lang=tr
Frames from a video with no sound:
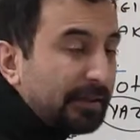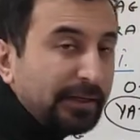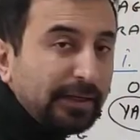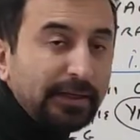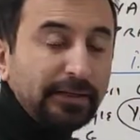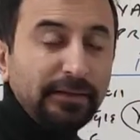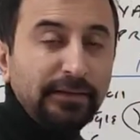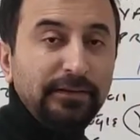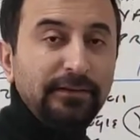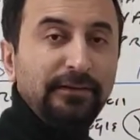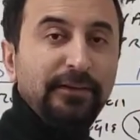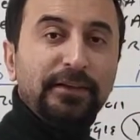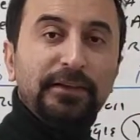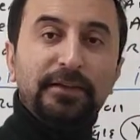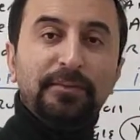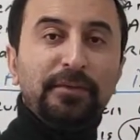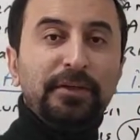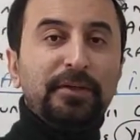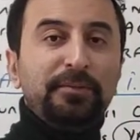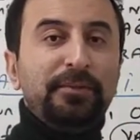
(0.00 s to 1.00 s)
Karadeniz
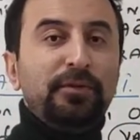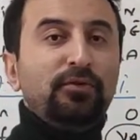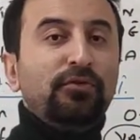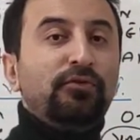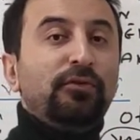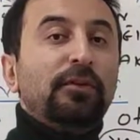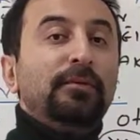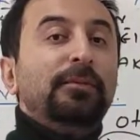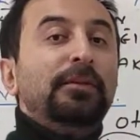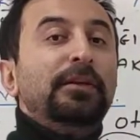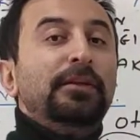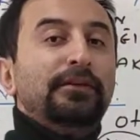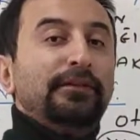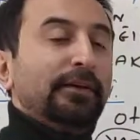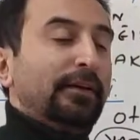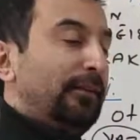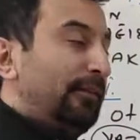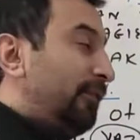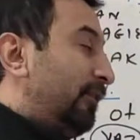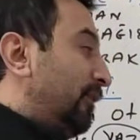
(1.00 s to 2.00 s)
iklimi gibi düşünebiliriz
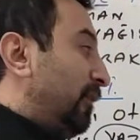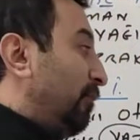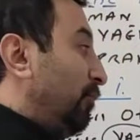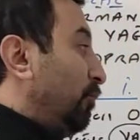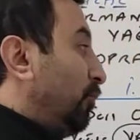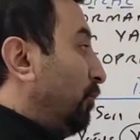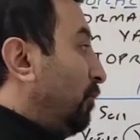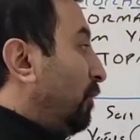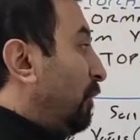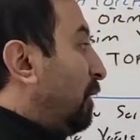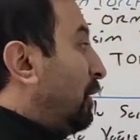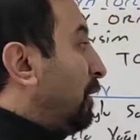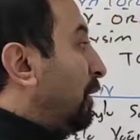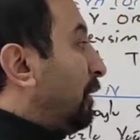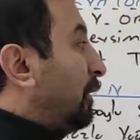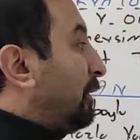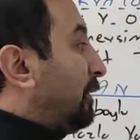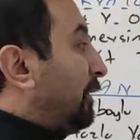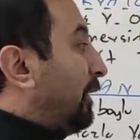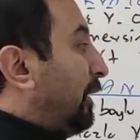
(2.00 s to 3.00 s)
aslında bunu.
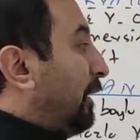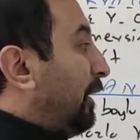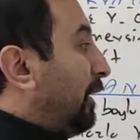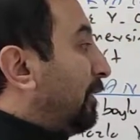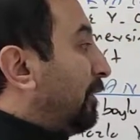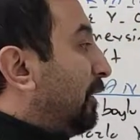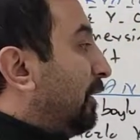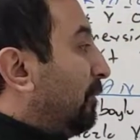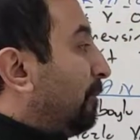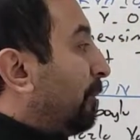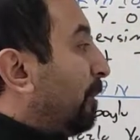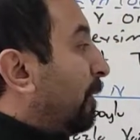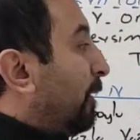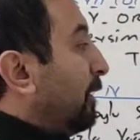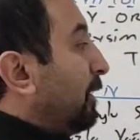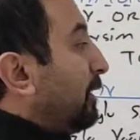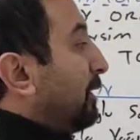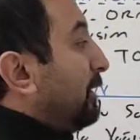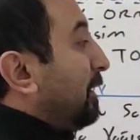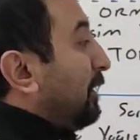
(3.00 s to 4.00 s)
Genelde
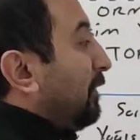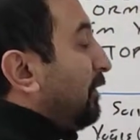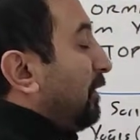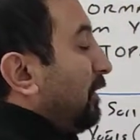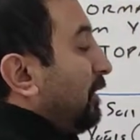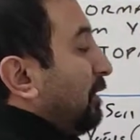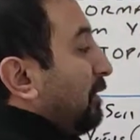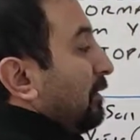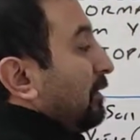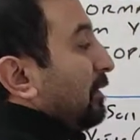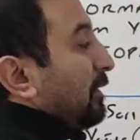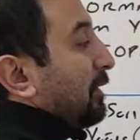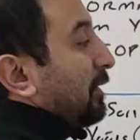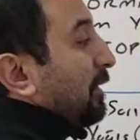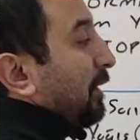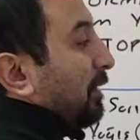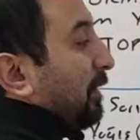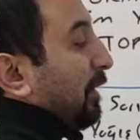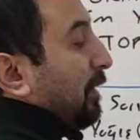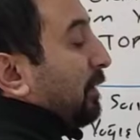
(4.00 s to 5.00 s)
yeşil
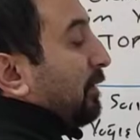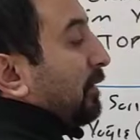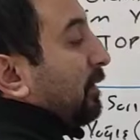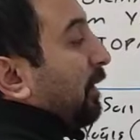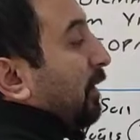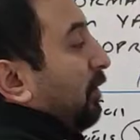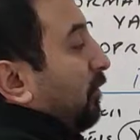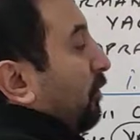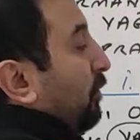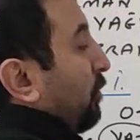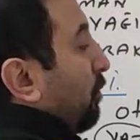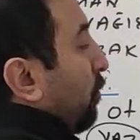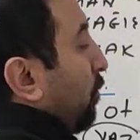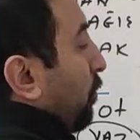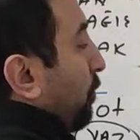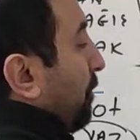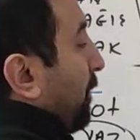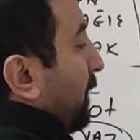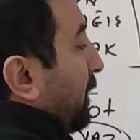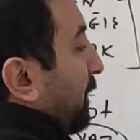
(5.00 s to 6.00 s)
kalan karışık
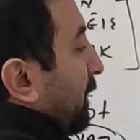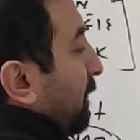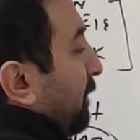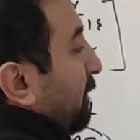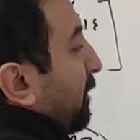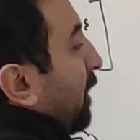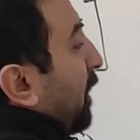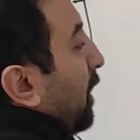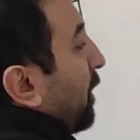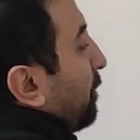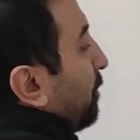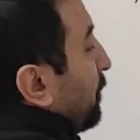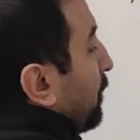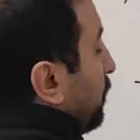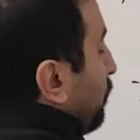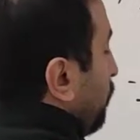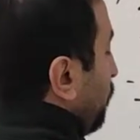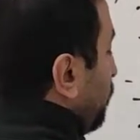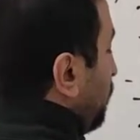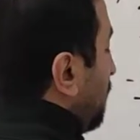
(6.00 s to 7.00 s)
ormanlara
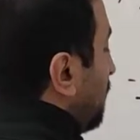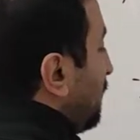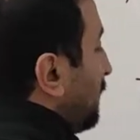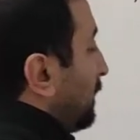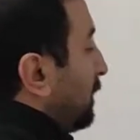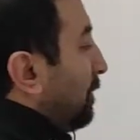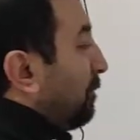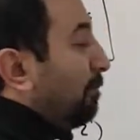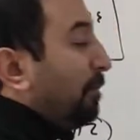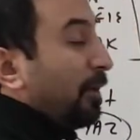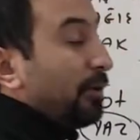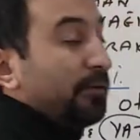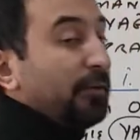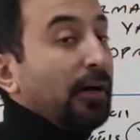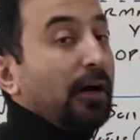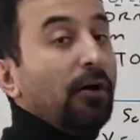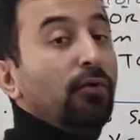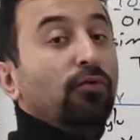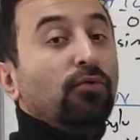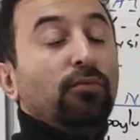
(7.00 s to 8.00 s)
sahiptir. Özellikle
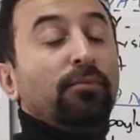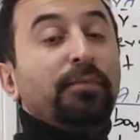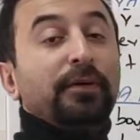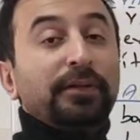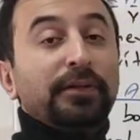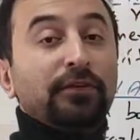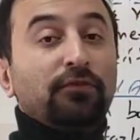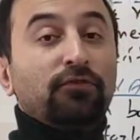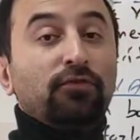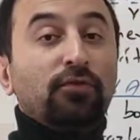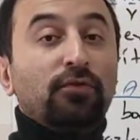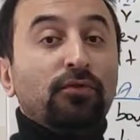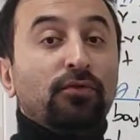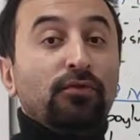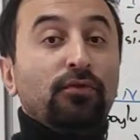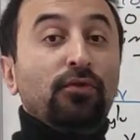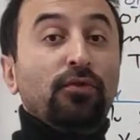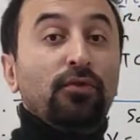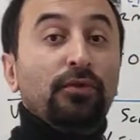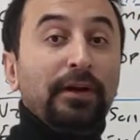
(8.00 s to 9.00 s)
Batı Avrupa'da
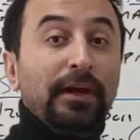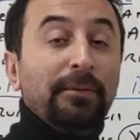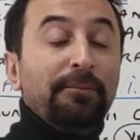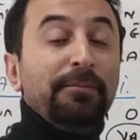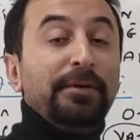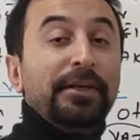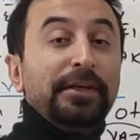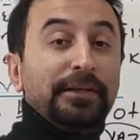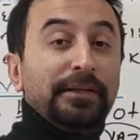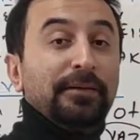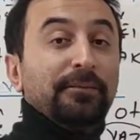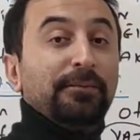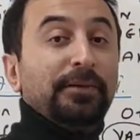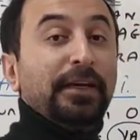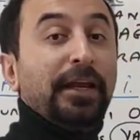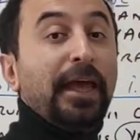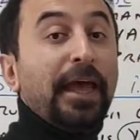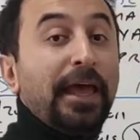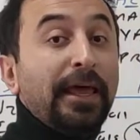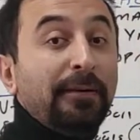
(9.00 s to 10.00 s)
çok görülen bir
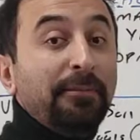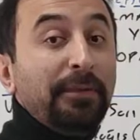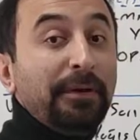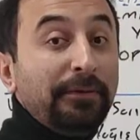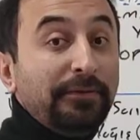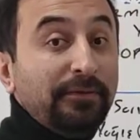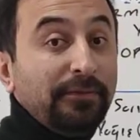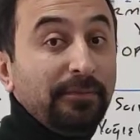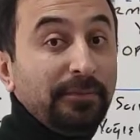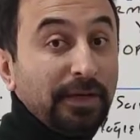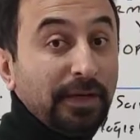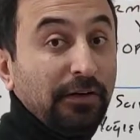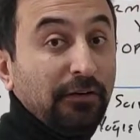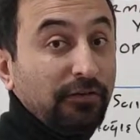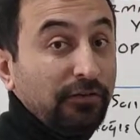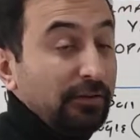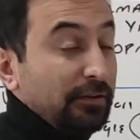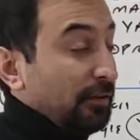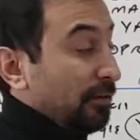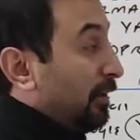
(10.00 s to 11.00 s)
iklimdir. Her mevsim
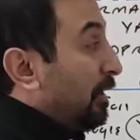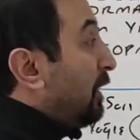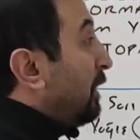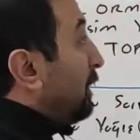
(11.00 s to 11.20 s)
yağışlıdır.